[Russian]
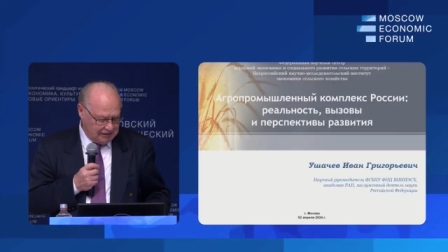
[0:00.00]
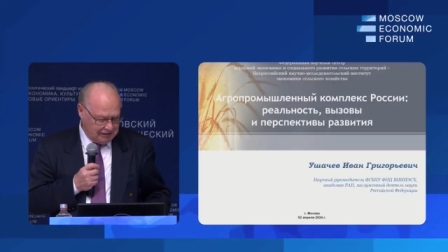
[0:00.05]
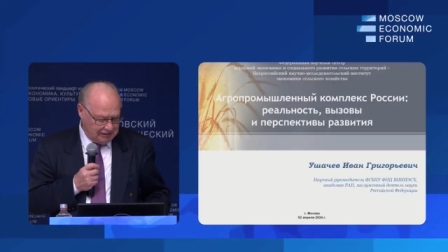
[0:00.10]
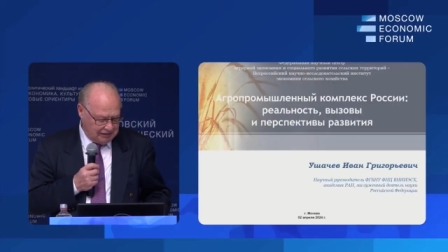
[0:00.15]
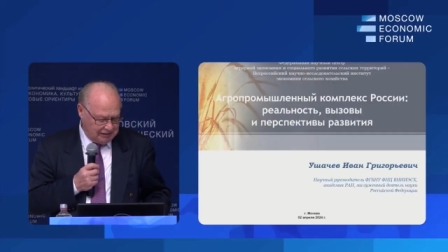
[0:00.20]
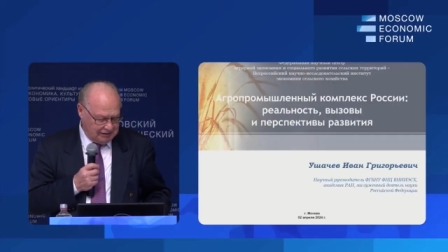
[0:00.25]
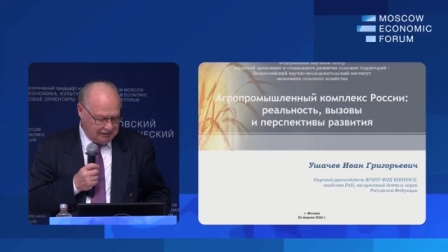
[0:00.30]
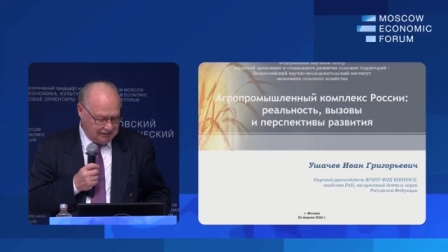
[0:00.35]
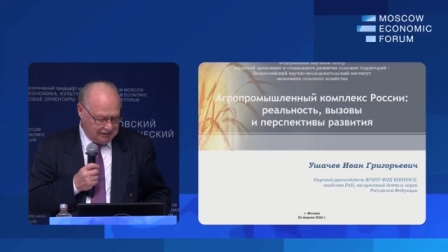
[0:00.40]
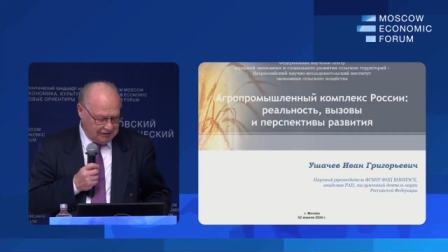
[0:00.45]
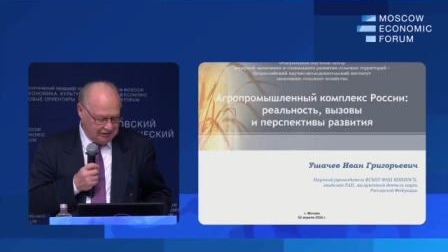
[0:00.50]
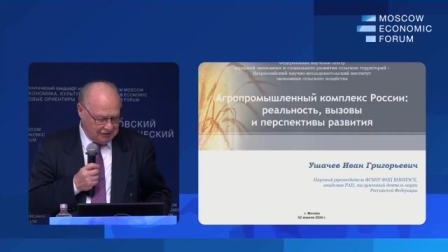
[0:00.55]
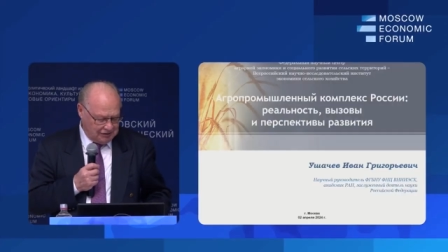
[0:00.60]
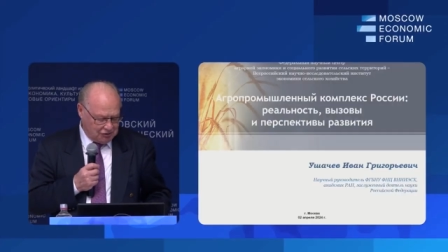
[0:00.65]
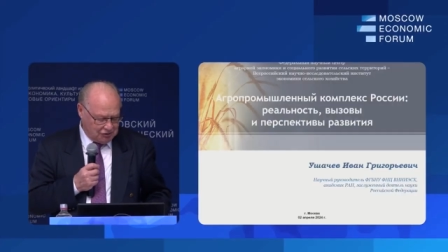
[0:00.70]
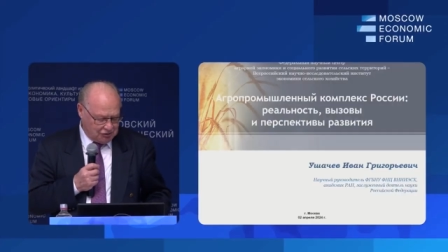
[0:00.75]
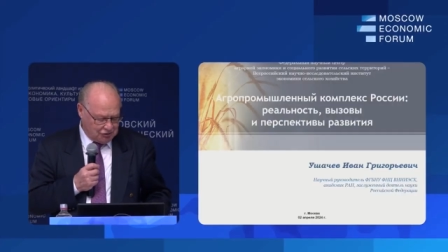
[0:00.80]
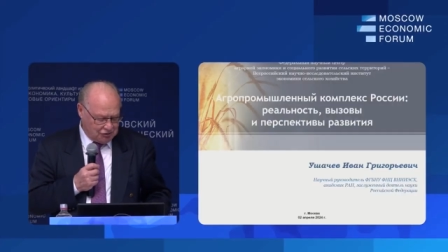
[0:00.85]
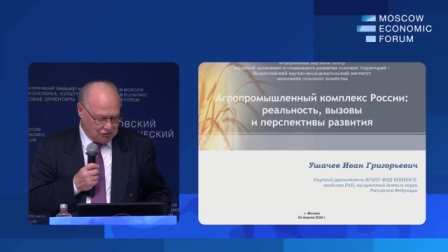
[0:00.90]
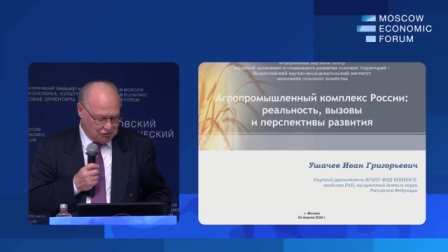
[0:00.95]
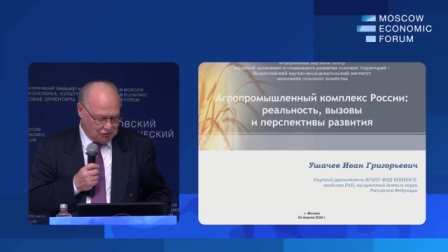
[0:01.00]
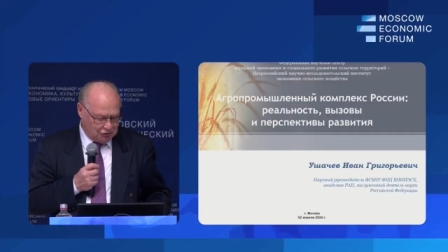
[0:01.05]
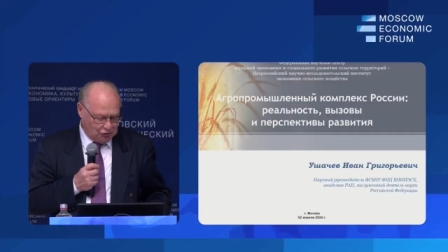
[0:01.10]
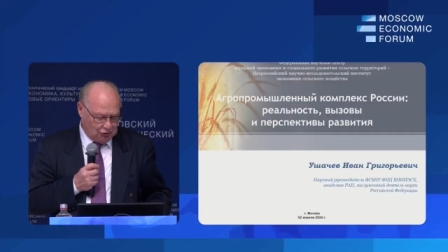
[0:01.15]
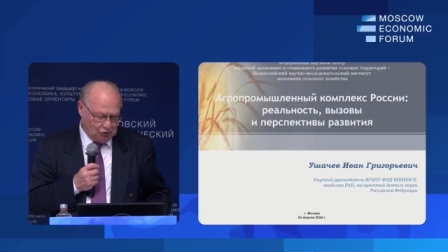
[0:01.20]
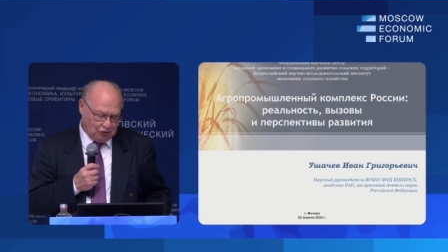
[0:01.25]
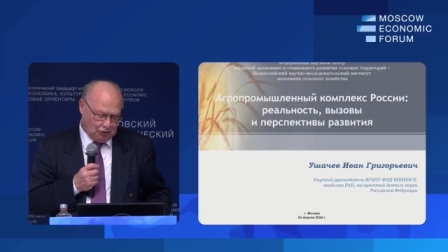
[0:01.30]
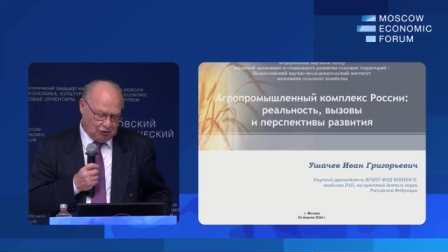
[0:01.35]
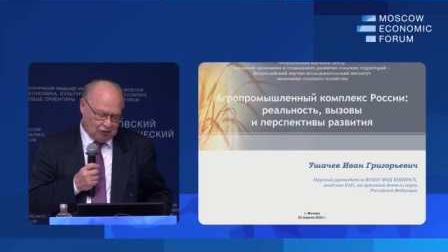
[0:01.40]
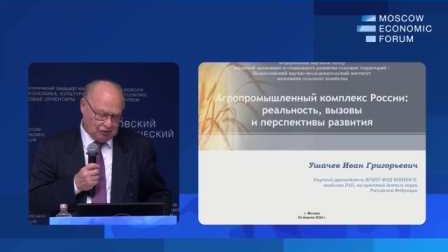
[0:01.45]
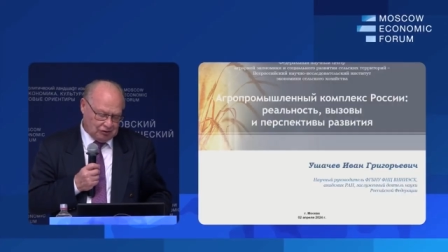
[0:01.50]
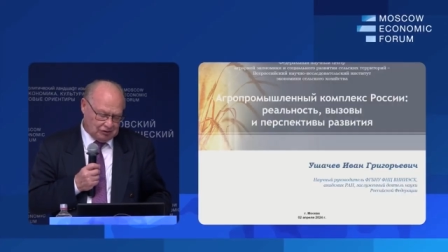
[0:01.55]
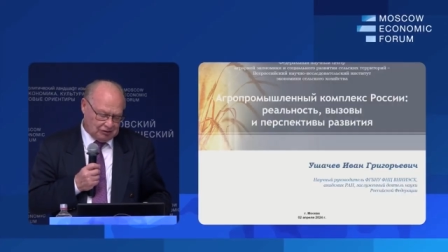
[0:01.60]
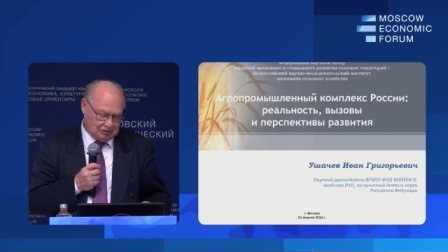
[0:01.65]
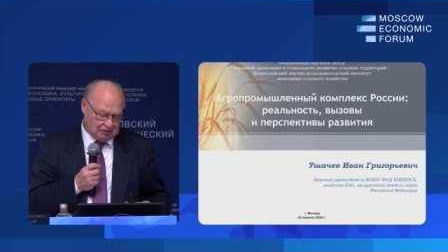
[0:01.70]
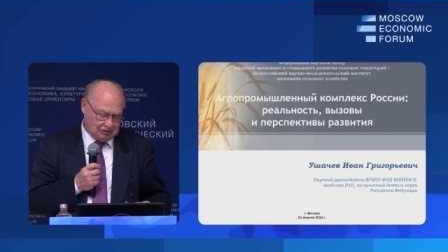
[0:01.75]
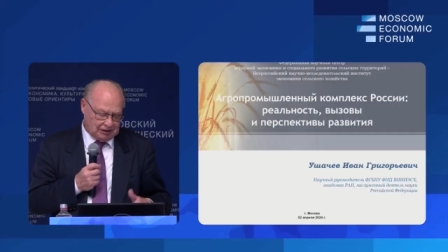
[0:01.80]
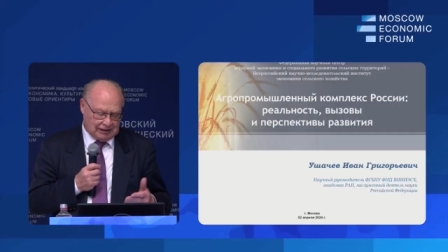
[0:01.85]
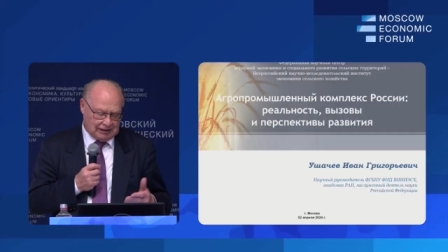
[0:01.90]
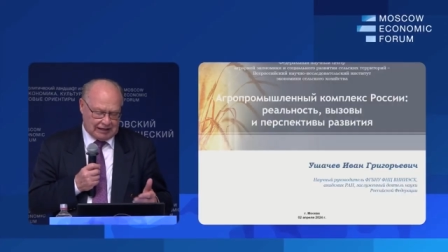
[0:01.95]
и что,
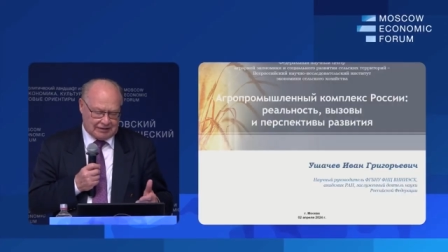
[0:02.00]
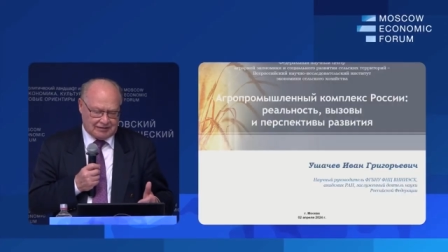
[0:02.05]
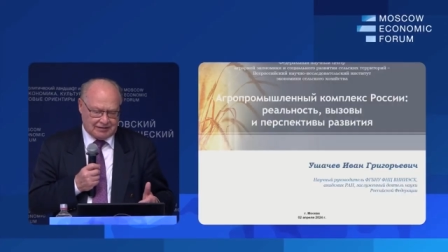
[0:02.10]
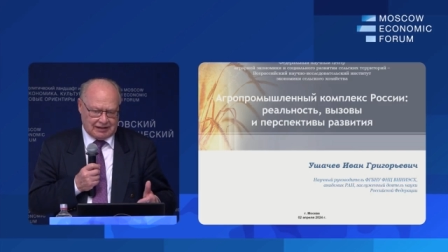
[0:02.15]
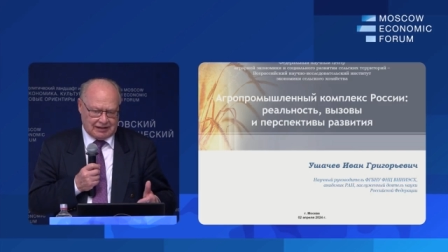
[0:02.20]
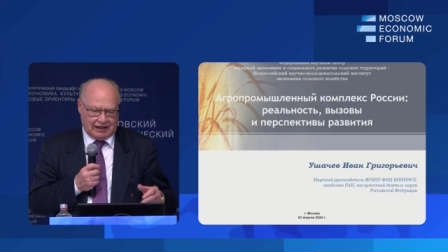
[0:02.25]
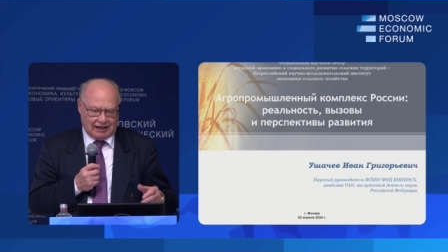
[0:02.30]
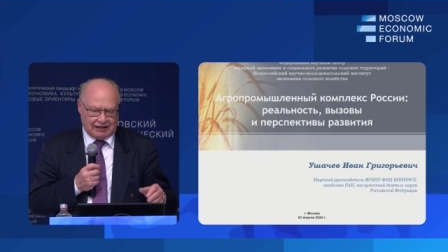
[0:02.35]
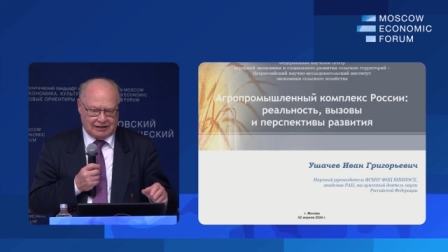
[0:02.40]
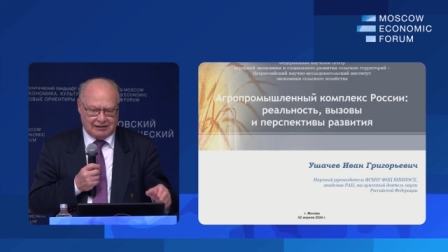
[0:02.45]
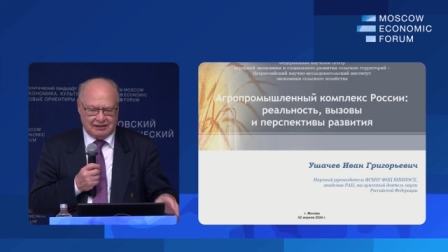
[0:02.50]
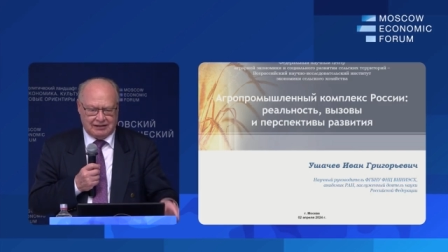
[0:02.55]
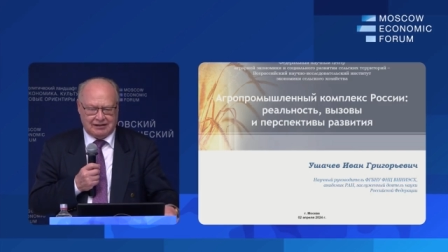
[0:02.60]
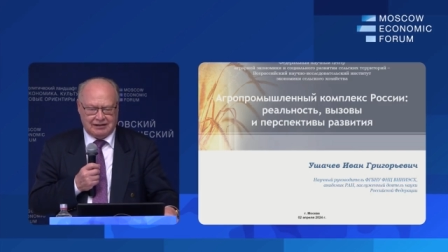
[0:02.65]
на наш взгляд,